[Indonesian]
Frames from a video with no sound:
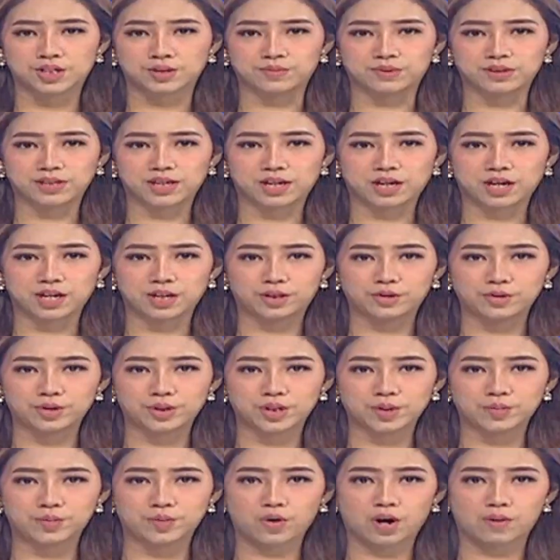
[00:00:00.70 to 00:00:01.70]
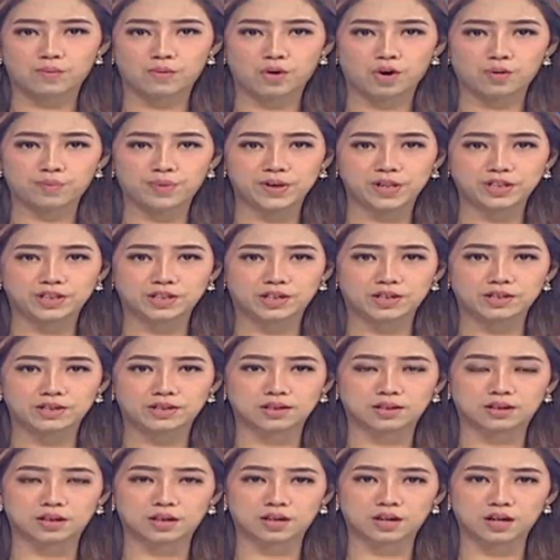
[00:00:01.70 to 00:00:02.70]
Sementara itu, sebuah mobil jenis
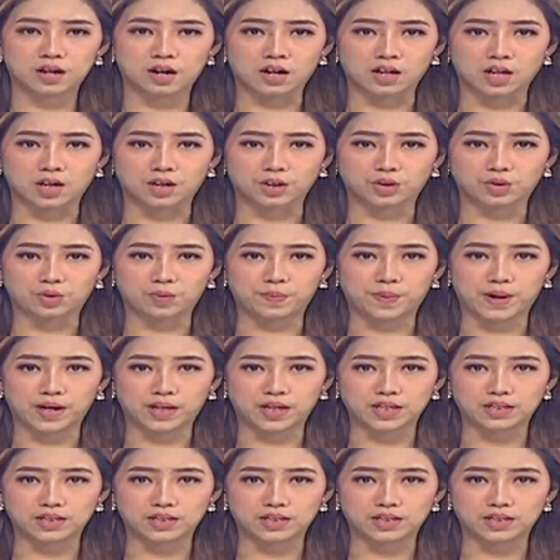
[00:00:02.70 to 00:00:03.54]
city car yang ditumpangi